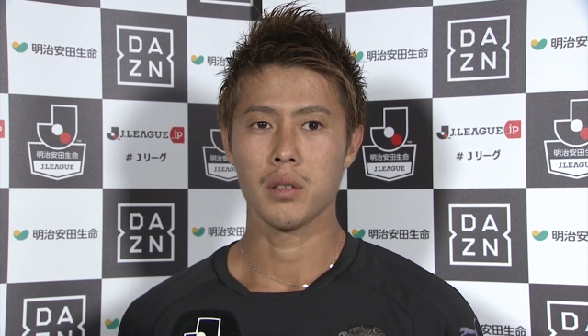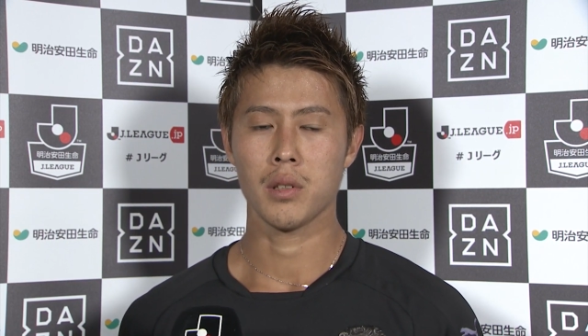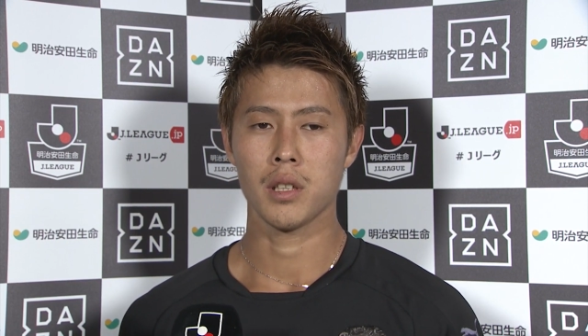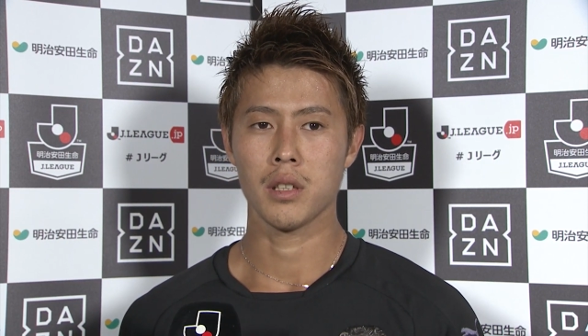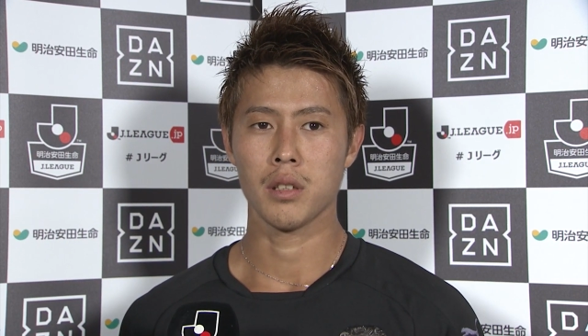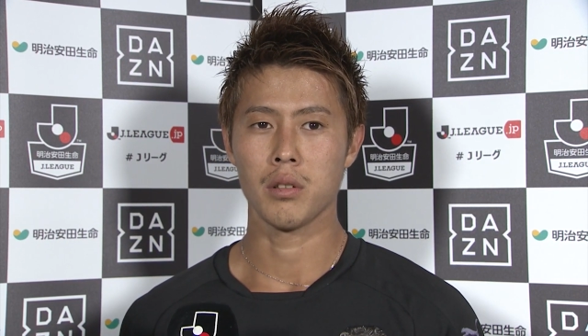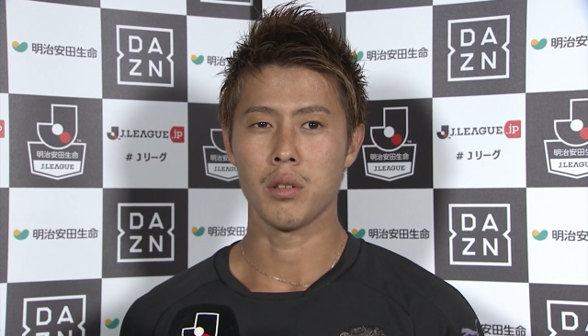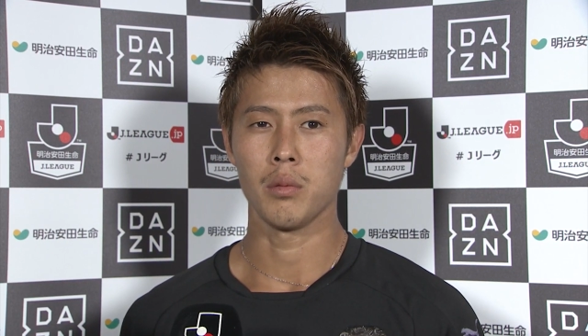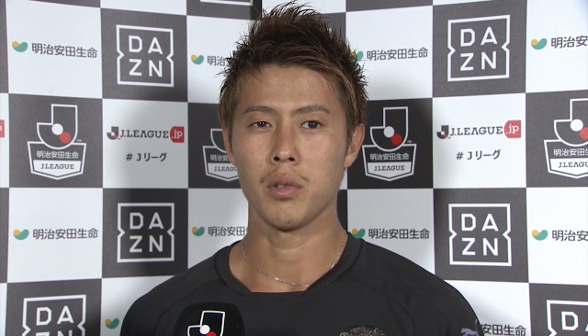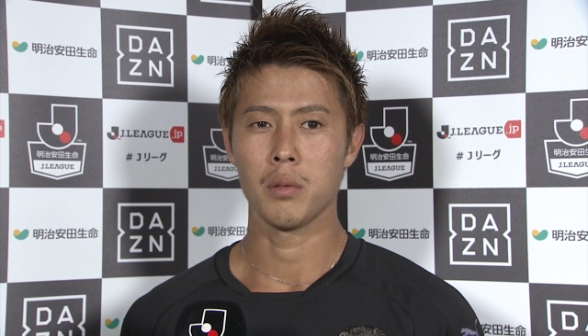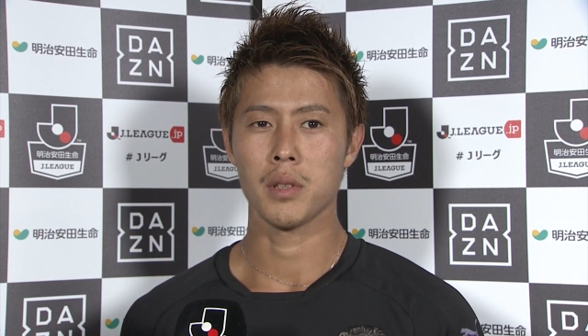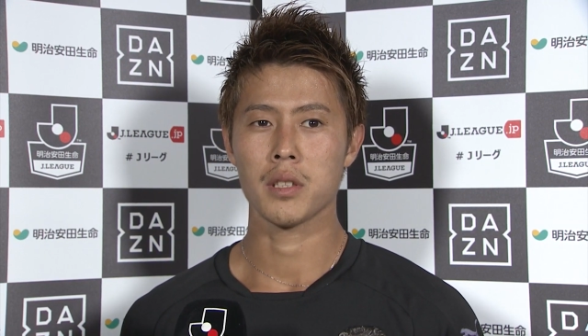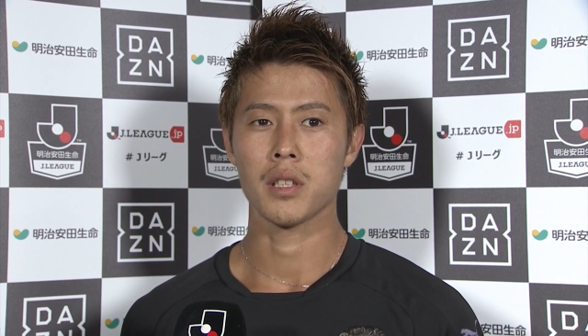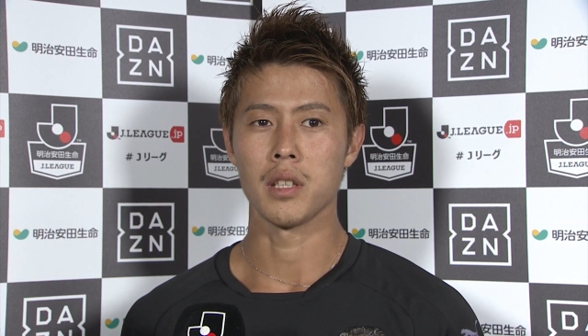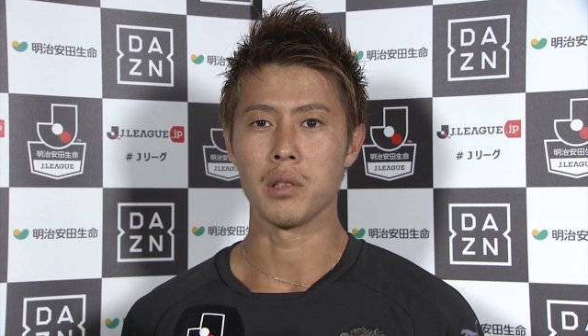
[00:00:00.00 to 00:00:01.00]
良かったと思い
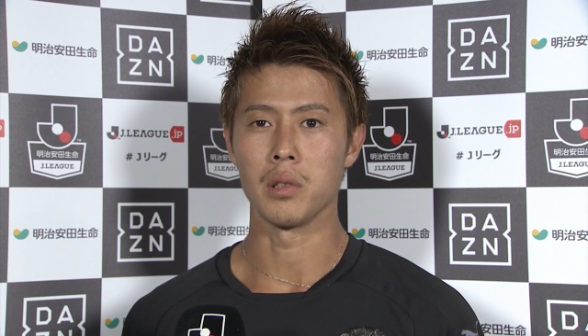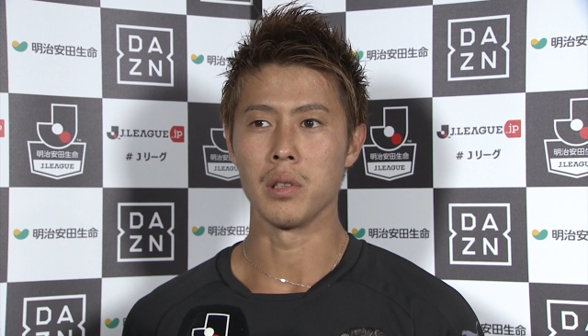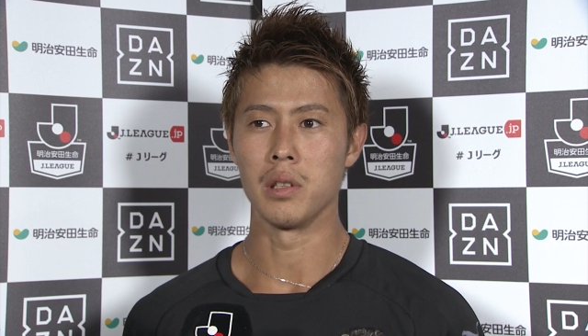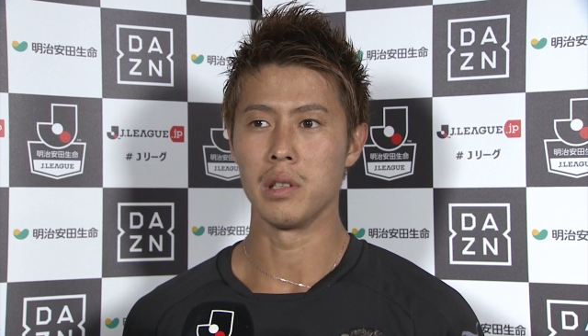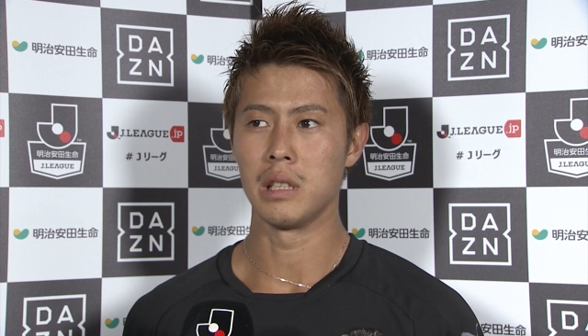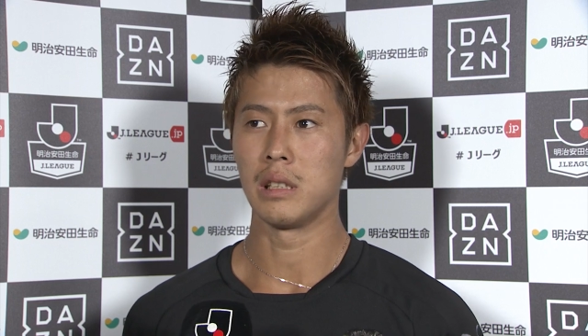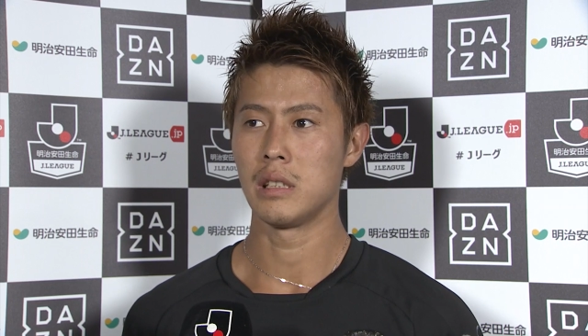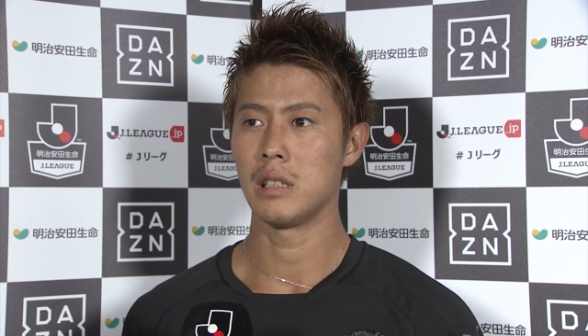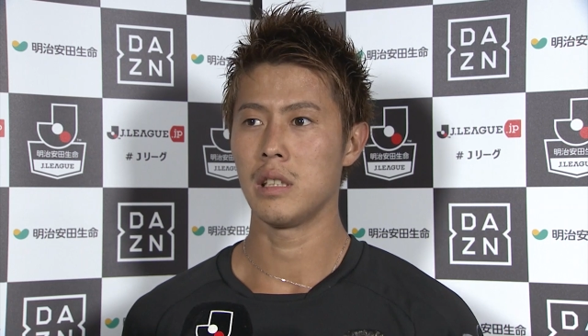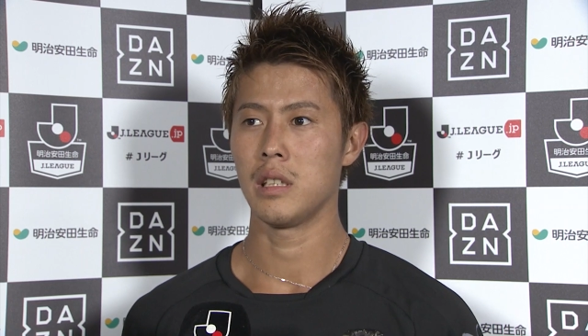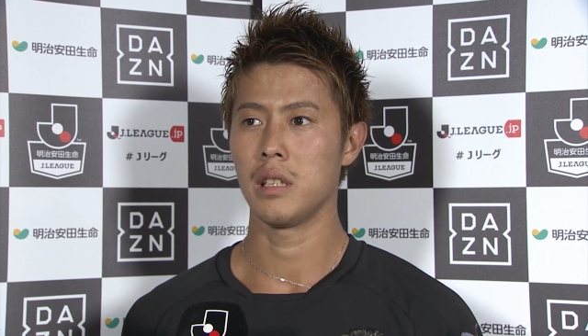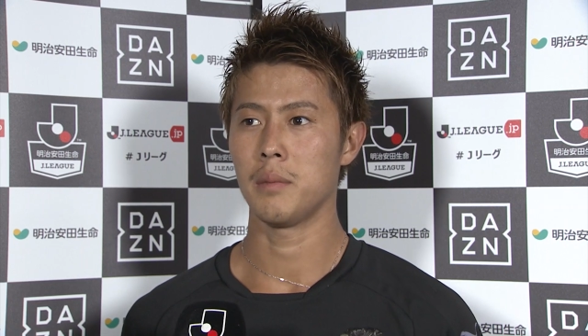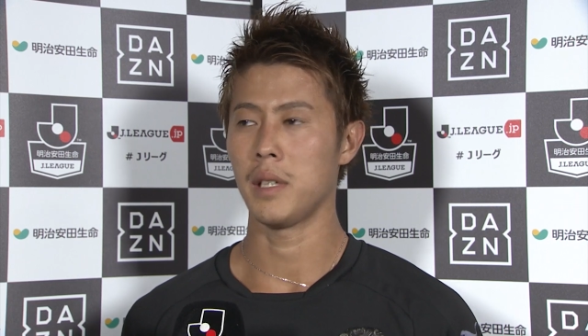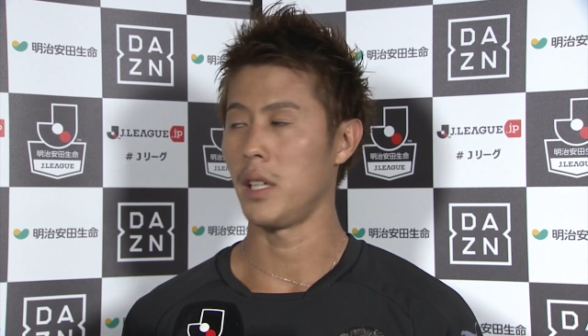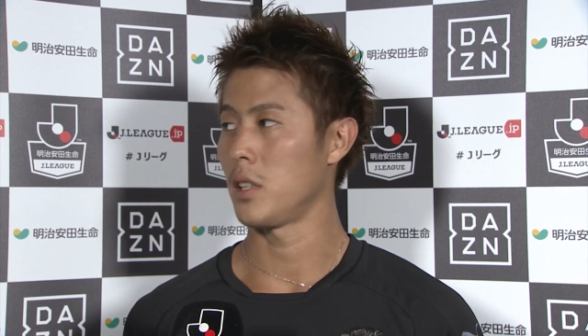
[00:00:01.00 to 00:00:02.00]
ますけど、
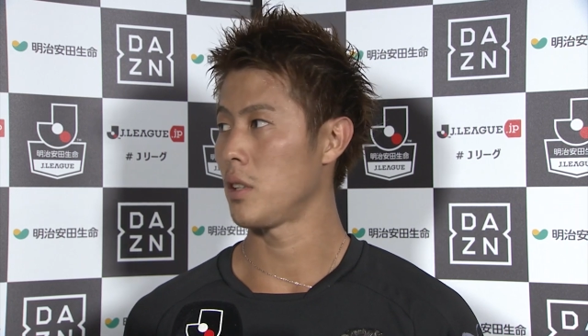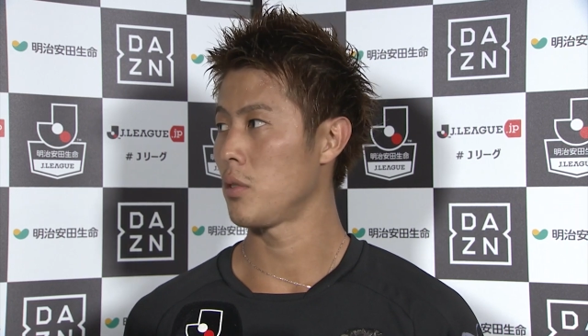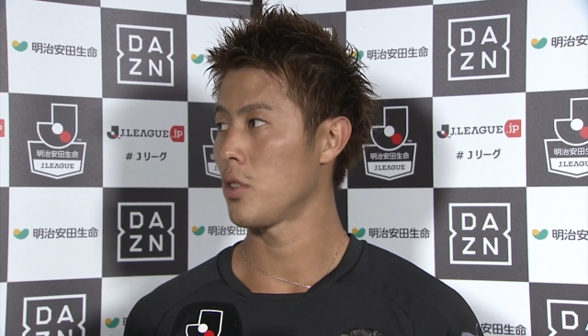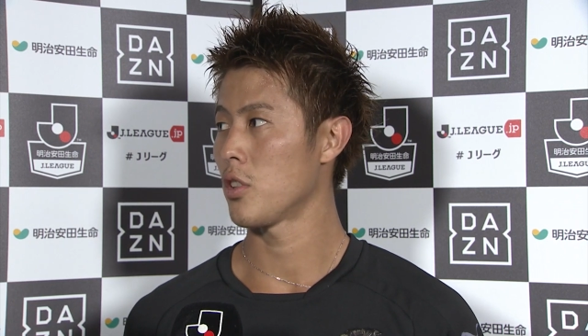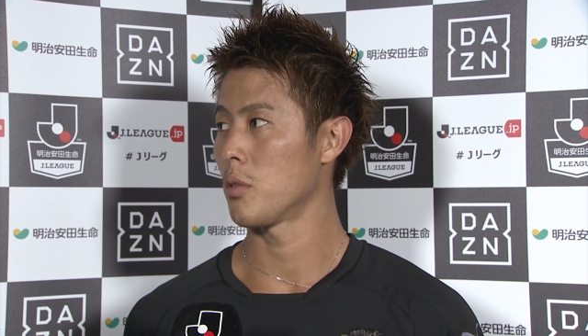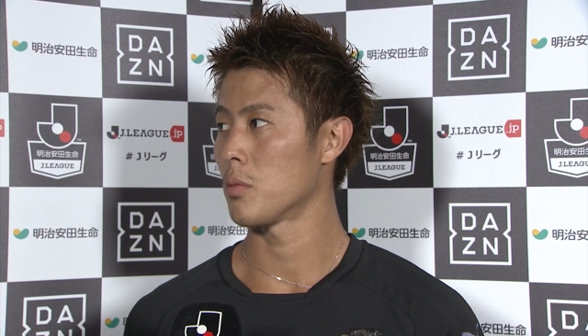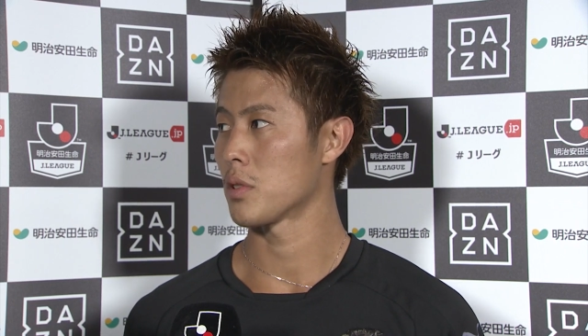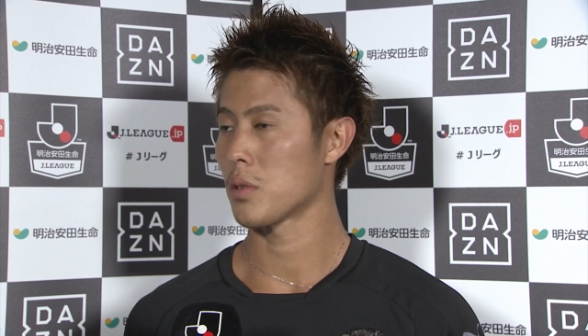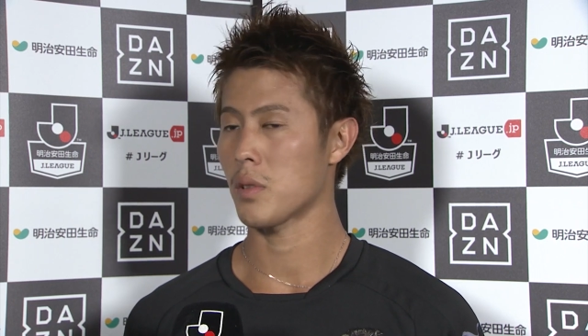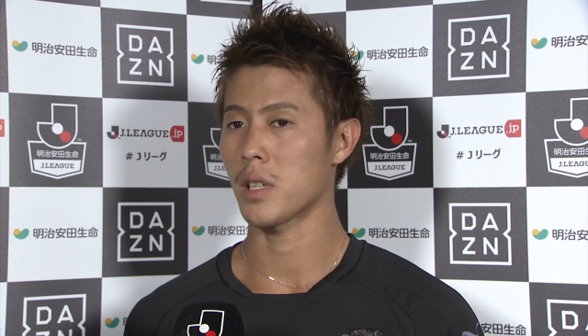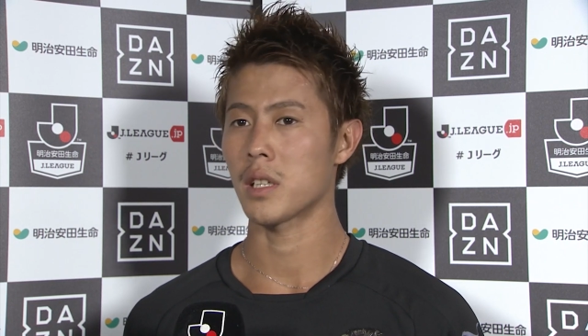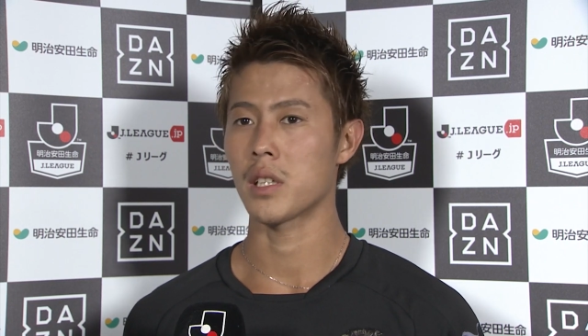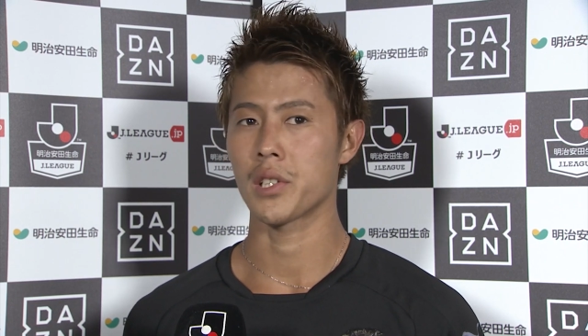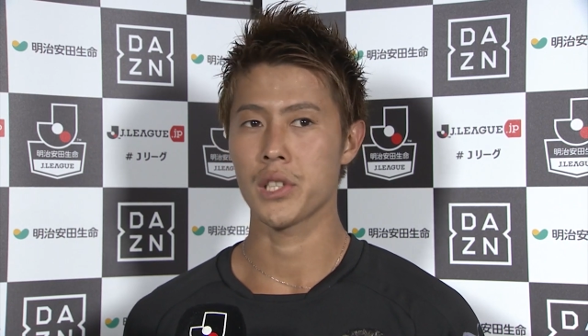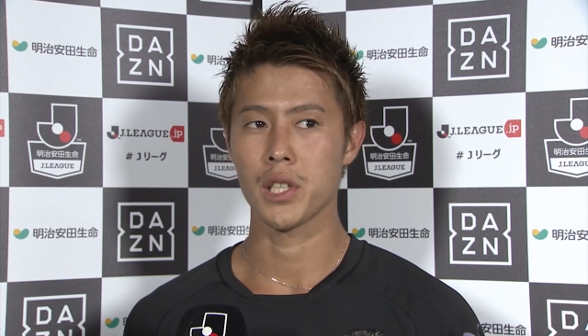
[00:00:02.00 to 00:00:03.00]
相手の勢いもすご
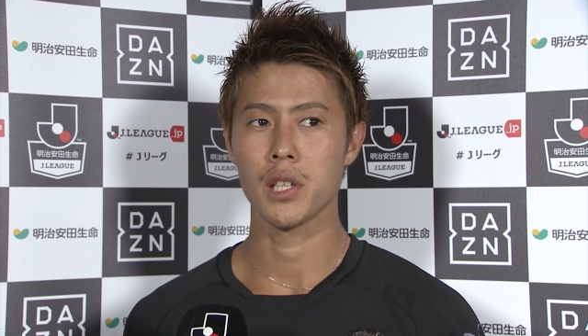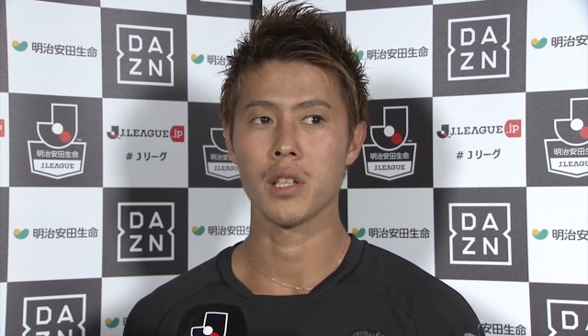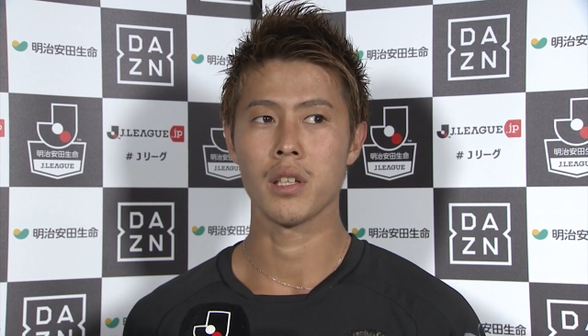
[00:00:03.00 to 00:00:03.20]
かったし、